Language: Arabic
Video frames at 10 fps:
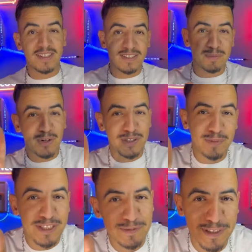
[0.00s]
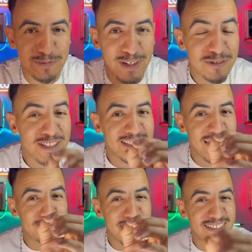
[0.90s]
صبر صبر صبر صبر اللي وصلت
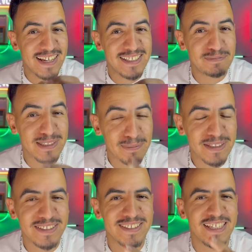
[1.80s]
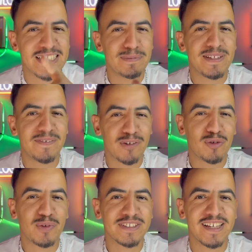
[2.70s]
لهاد البلاصه هادي بالضبط يكتب لنا في
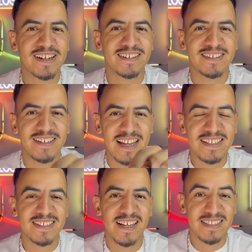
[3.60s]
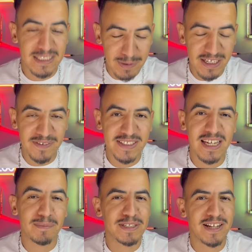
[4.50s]
الكومونتير العساس كتب لنا في
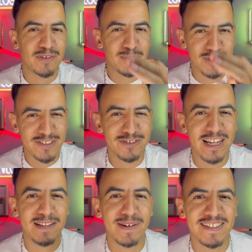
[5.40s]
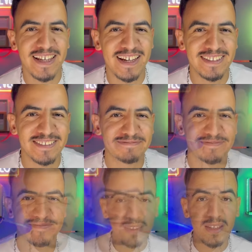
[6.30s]
التعليق باش نعرفكم وصلتوا حتى لهاد البلاصه هادي
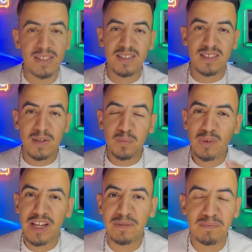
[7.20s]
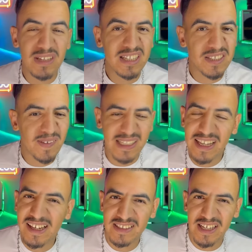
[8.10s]
المهم ملي شاف هاد
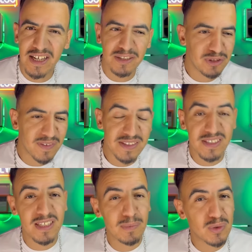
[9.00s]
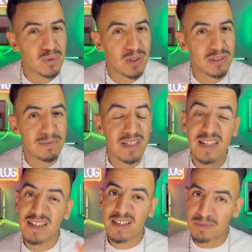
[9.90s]
الكارثه هادي وشاف هاد السيده مقتوله وكذا منا
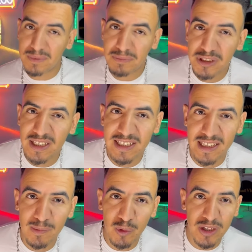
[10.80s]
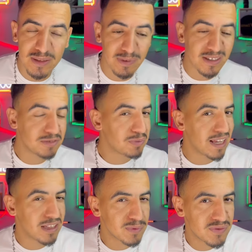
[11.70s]
قال انا نمشي نعيط للبوليس ما قالش ما
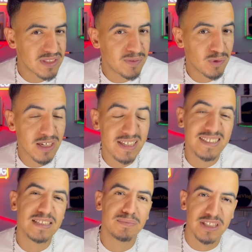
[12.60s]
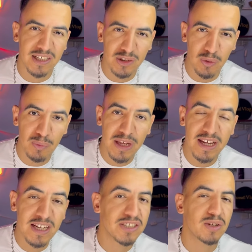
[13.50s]
نعيطلهمش في التليفون قال خصني نمشي عندهم
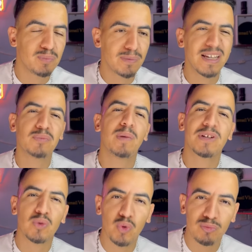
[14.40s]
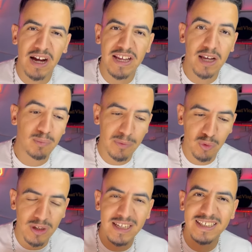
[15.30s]
علاش ربما قال ربما يدوروا معايا ربما
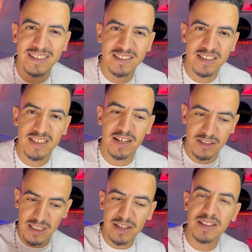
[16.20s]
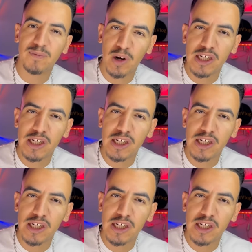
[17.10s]
يقول لك لقيت انت هذا ساعدتنا في واحد